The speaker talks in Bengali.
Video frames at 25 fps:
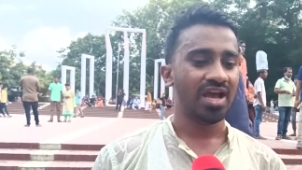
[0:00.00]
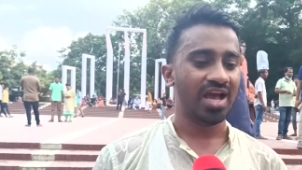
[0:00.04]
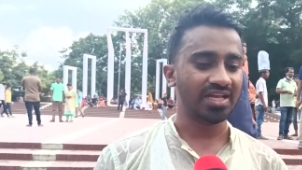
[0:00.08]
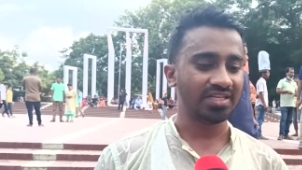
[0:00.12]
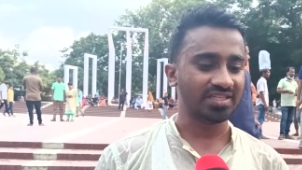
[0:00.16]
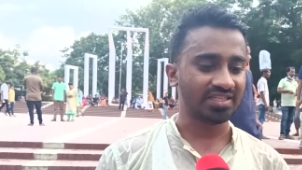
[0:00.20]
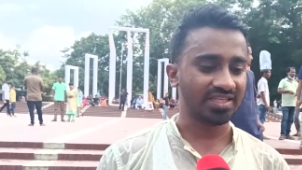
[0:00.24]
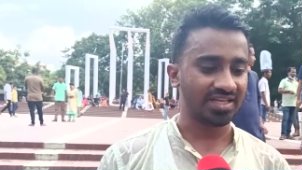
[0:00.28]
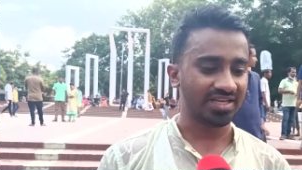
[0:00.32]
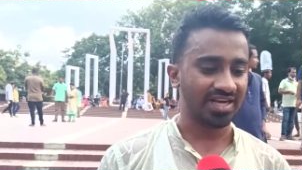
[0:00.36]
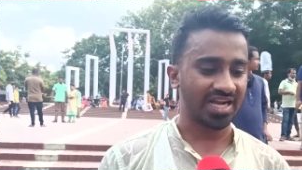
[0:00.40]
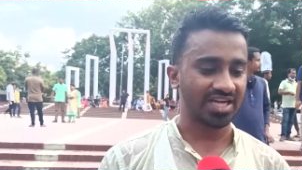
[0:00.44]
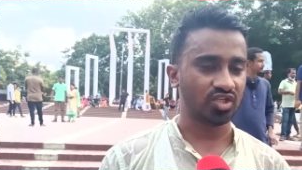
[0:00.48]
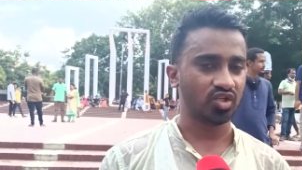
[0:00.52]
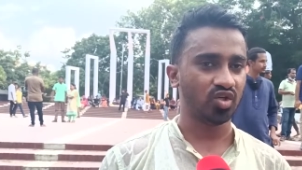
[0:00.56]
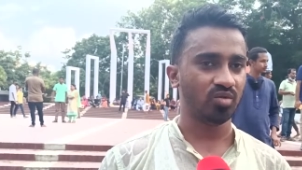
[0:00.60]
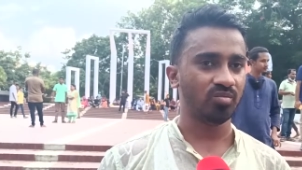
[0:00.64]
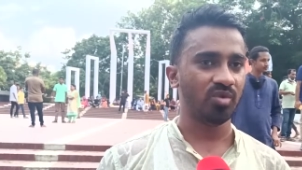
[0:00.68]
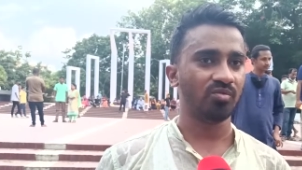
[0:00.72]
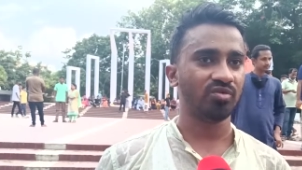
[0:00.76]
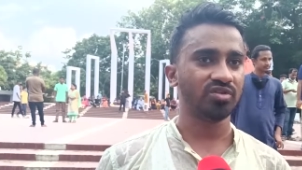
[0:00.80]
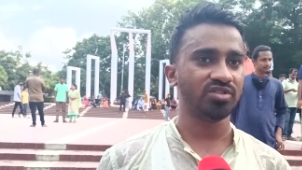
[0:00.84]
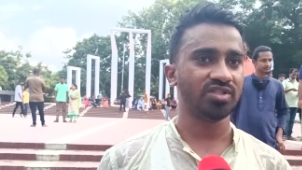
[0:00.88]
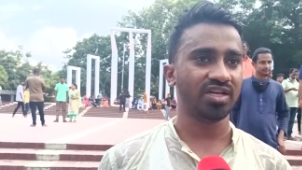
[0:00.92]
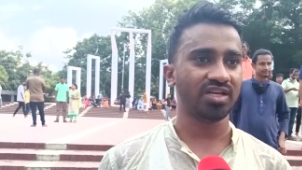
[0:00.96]
আজকের রাষ্ট্র
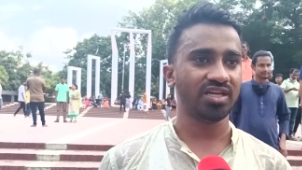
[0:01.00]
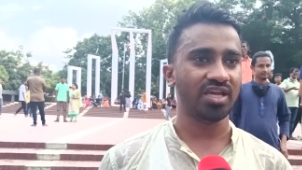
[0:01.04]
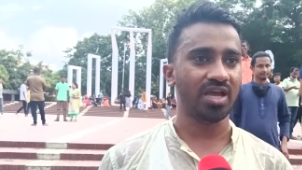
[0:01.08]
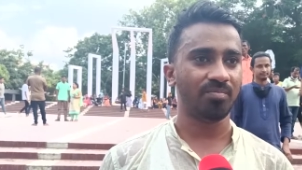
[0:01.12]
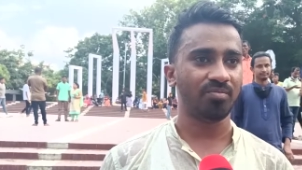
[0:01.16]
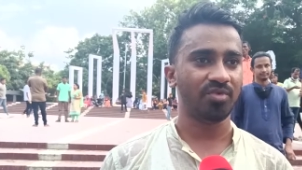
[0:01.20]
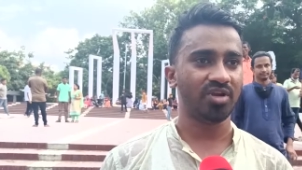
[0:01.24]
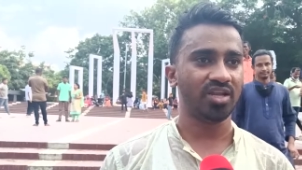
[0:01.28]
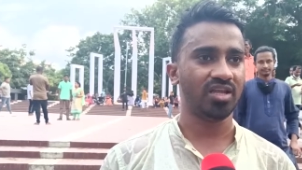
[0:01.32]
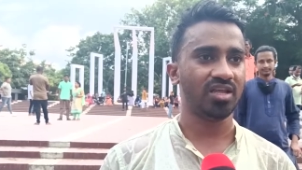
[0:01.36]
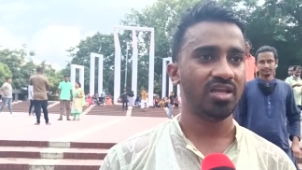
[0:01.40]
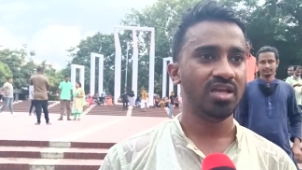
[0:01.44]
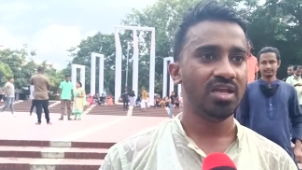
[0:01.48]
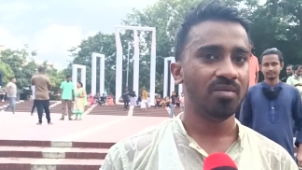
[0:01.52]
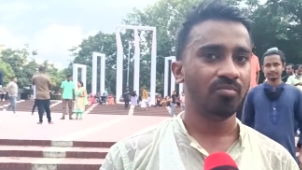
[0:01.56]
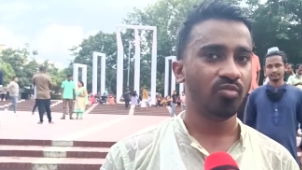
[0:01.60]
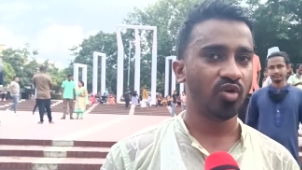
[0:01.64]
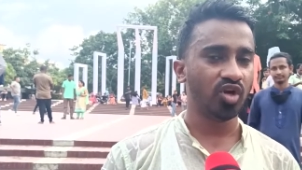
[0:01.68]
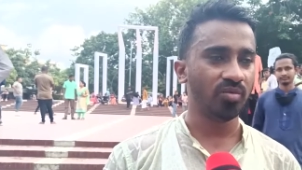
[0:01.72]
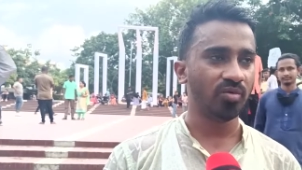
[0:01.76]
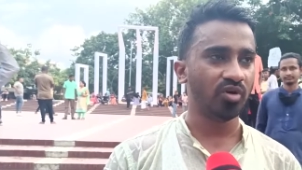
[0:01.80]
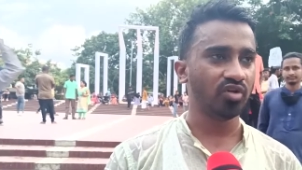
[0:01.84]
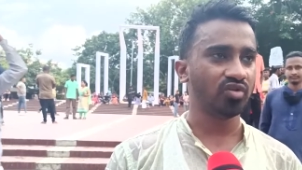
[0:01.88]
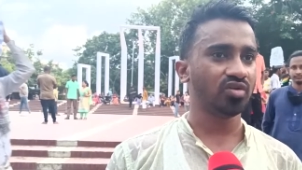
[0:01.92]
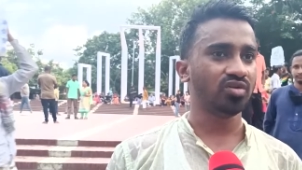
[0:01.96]
ব্যবস্থাকে আপনি
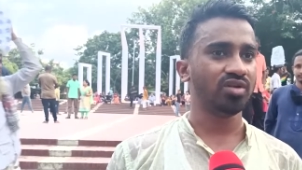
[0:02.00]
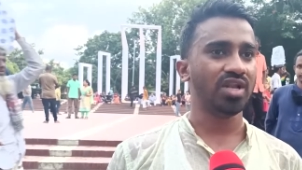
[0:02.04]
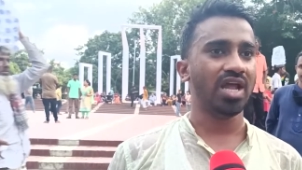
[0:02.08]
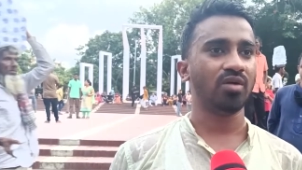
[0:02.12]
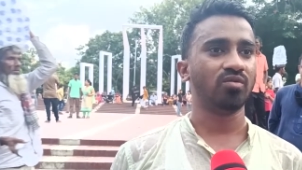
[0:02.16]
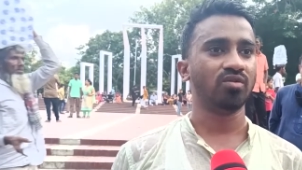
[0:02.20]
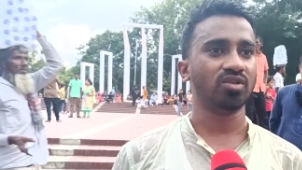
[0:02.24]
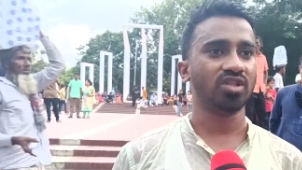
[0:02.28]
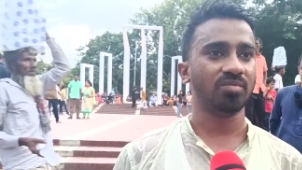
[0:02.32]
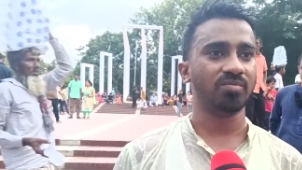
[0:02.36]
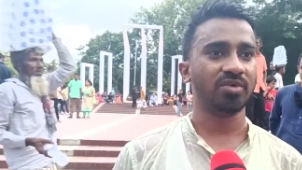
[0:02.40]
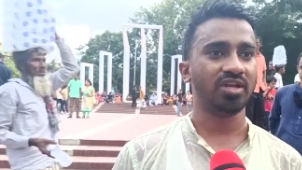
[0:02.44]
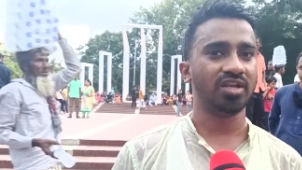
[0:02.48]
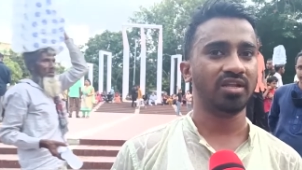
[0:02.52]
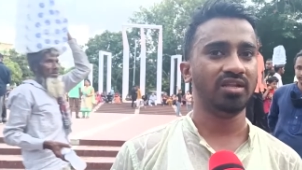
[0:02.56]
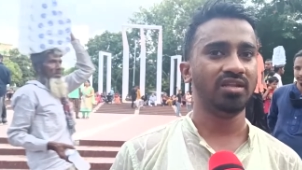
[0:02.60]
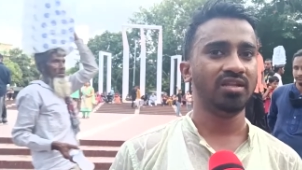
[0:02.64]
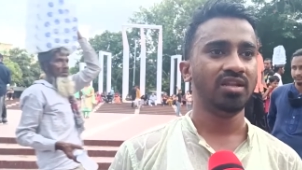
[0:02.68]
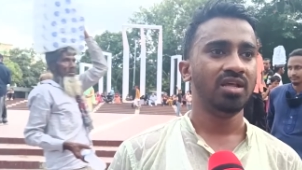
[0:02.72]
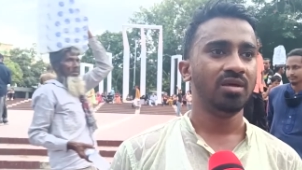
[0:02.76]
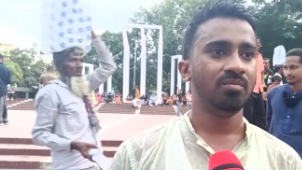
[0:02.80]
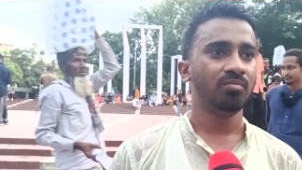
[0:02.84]
পরিবর্তন না করতে পারেন